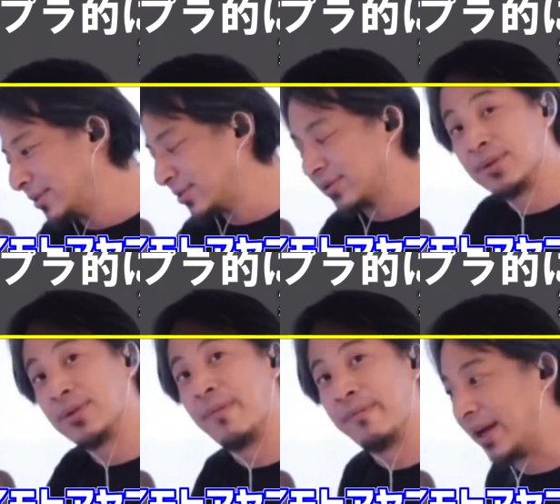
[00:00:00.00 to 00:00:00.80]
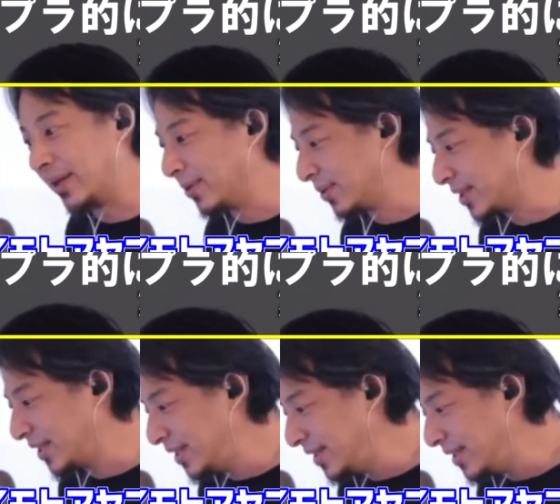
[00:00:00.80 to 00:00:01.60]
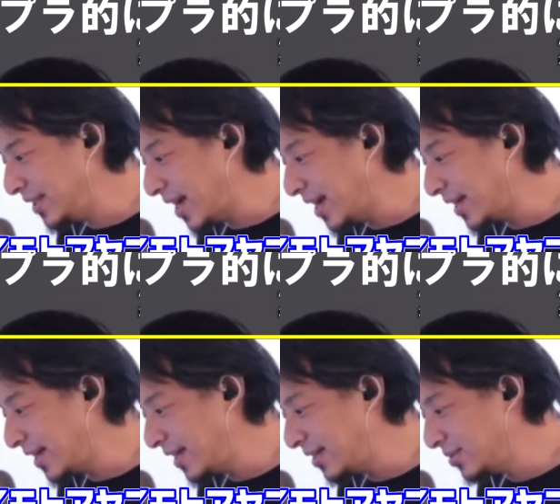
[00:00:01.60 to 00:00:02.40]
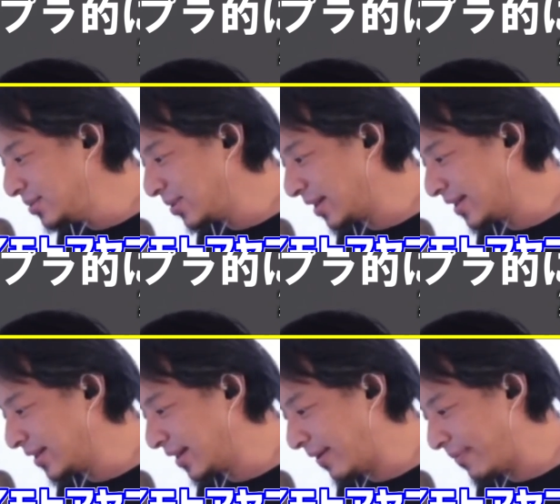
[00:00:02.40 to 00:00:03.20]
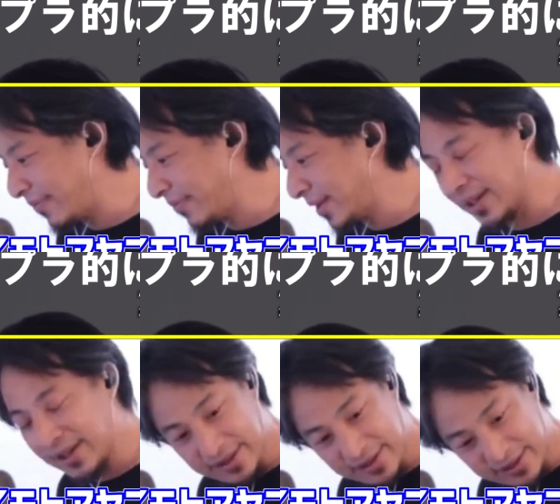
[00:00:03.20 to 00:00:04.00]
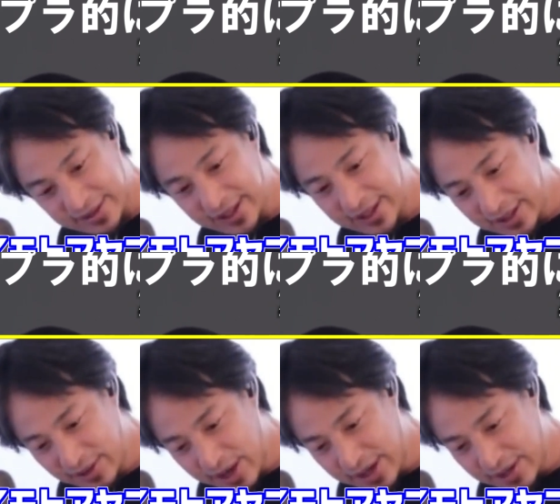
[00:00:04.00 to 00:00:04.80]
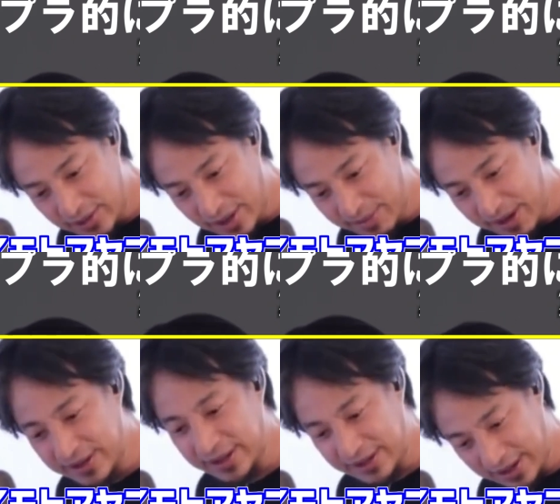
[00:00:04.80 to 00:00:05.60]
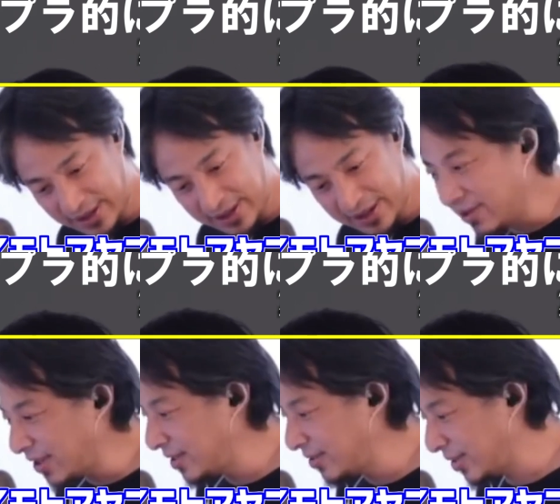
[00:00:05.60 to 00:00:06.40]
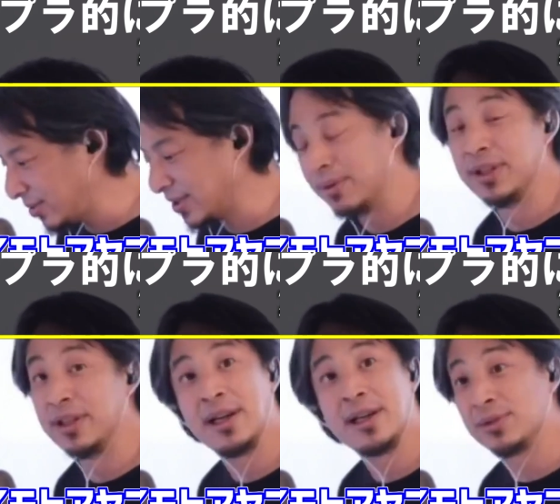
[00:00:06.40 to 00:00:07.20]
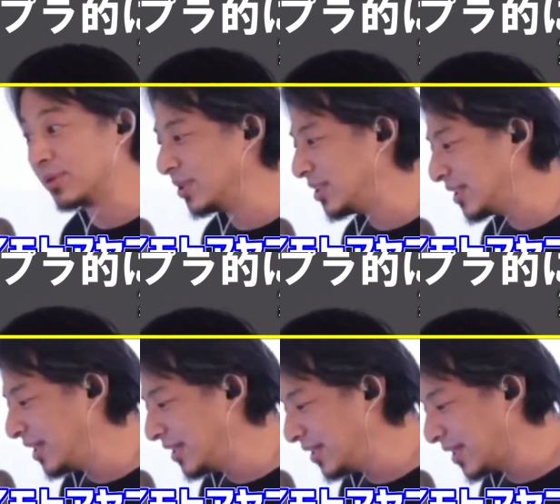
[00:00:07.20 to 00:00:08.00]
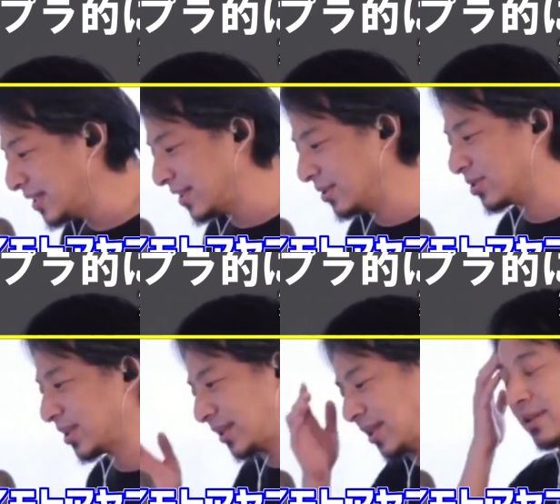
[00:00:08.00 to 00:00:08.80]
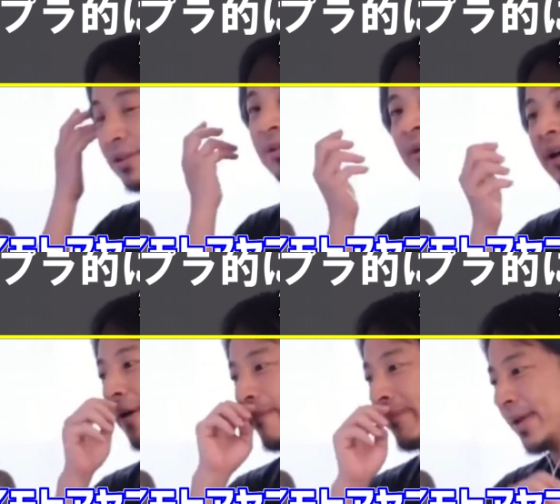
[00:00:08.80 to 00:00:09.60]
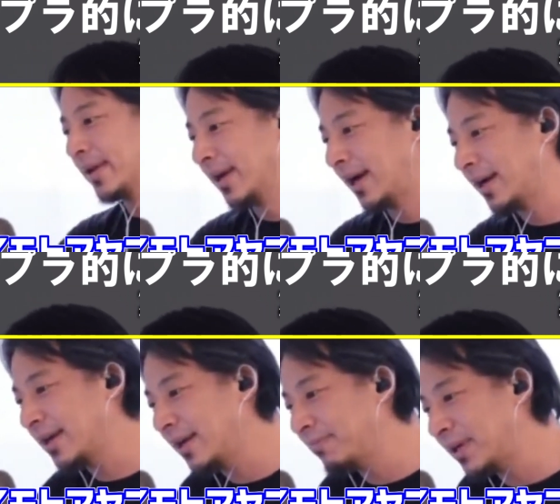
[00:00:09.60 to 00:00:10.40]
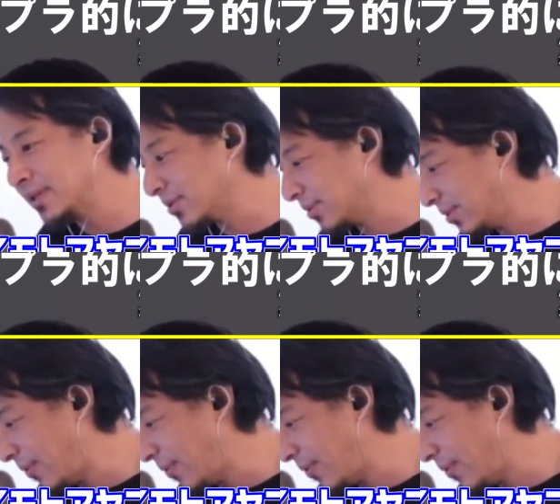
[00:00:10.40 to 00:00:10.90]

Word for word: あとその、あの、金利上げるのがなんか、なんだか、金利を上げるのはバカだっけ金利を上げるのは良くないみたいな、なんかその日銀に対して言っちゃったっていうのが、あれがやっぱりそ